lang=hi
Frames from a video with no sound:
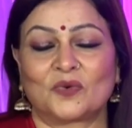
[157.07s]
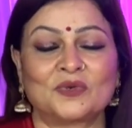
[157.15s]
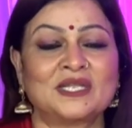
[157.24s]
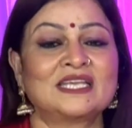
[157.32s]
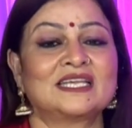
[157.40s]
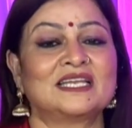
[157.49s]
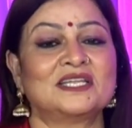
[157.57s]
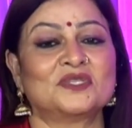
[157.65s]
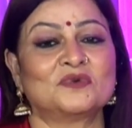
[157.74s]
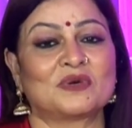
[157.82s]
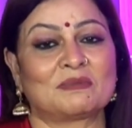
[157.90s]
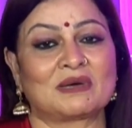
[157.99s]
उन्हीं के लिए
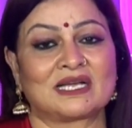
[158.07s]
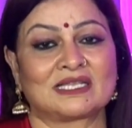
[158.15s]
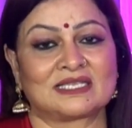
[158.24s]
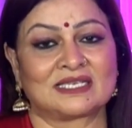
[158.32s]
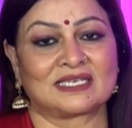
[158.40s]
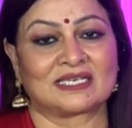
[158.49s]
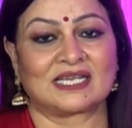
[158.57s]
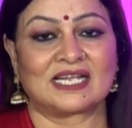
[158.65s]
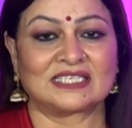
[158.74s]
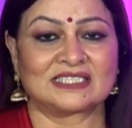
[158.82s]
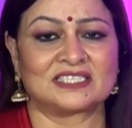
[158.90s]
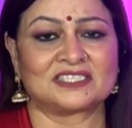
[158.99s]
दुआ मांगते हैं
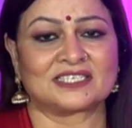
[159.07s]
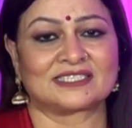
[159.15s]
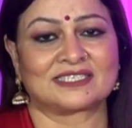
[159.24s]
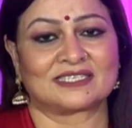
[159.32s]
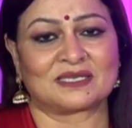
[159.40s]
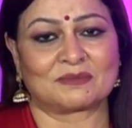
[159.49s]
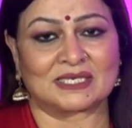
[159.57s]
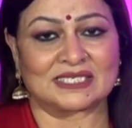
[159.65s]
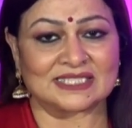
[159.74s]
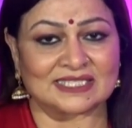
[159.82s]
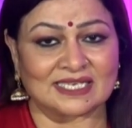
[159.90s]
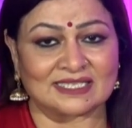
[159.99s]
ऐसी शख्सियत
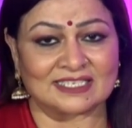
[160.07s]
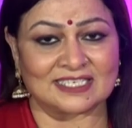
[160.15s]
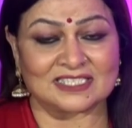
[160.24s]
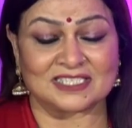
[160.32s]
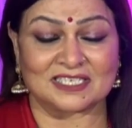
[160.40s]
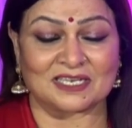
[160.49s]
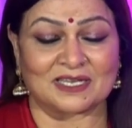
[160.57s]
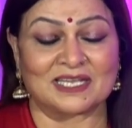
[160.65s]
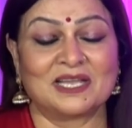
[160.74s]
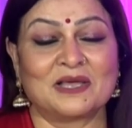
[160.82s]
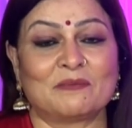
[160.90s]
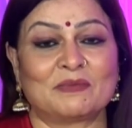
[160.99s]
हमारे साथ है जी हाँ
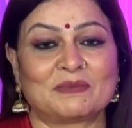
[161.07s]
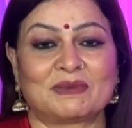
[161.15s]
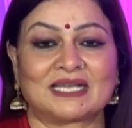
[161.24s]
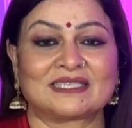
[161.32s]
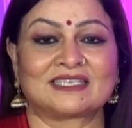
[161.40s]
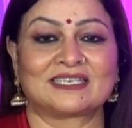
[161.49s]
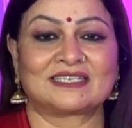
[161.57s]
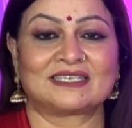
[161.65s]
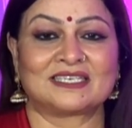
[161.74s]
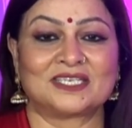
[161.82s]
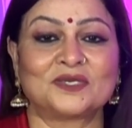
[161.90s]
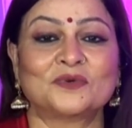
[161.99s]
मैं बात कर
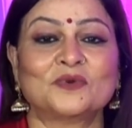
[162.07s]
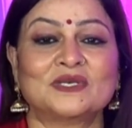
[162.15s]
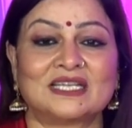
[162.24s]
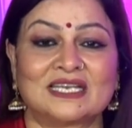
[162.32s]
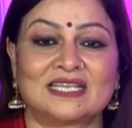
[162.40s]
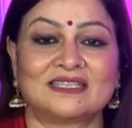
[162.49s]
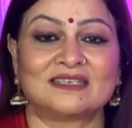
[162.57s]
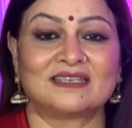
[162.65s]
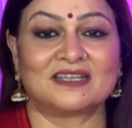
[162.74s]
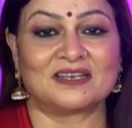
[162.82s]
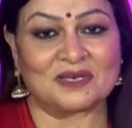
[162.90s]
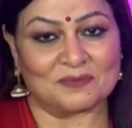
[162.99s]
रही हूँ नरेंद्र
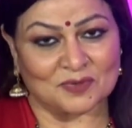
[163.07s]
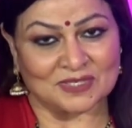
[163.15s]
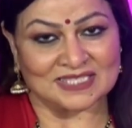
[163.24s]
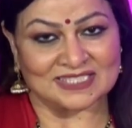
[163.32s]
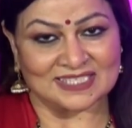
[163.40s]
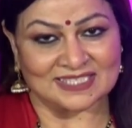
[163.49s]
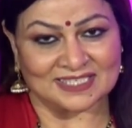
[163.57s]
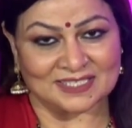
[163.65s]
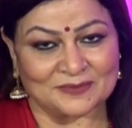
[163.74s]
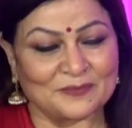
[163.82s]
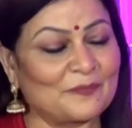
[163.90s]
निर्मोही जी की